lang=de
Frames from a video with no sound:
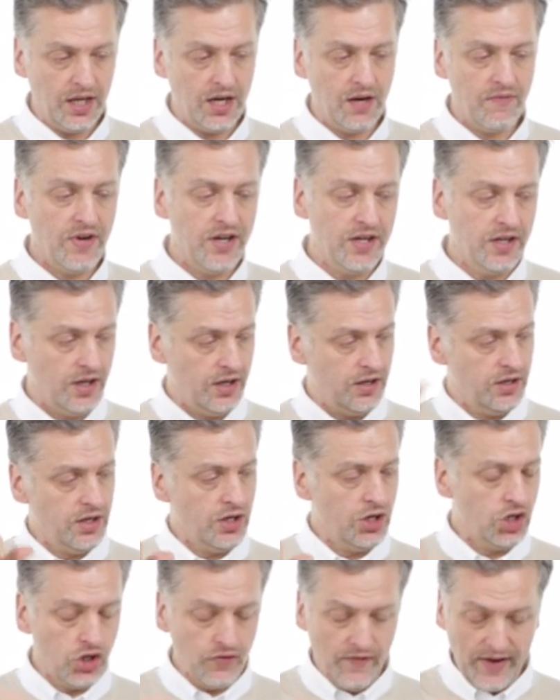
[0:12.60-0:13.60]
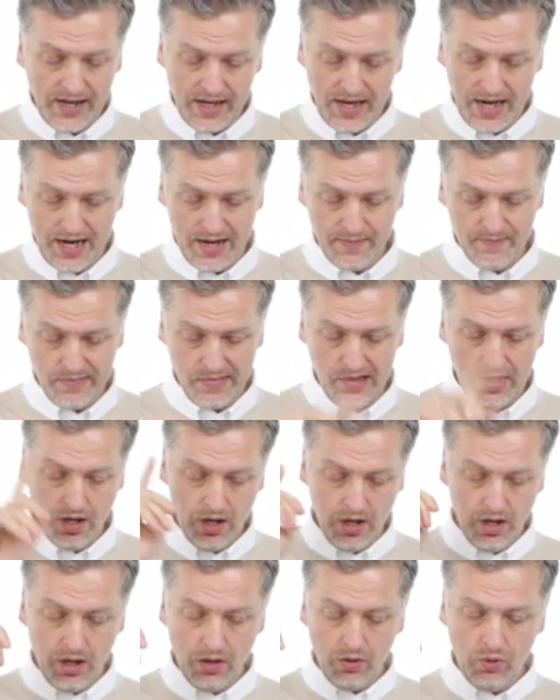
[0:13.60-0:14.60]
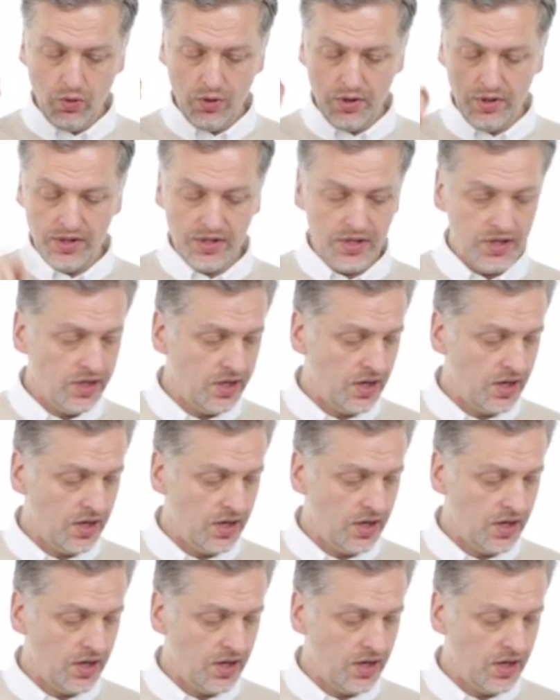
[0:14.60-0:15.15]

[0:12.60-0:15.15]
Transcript: Dann haben wir hier den Schwenkarm und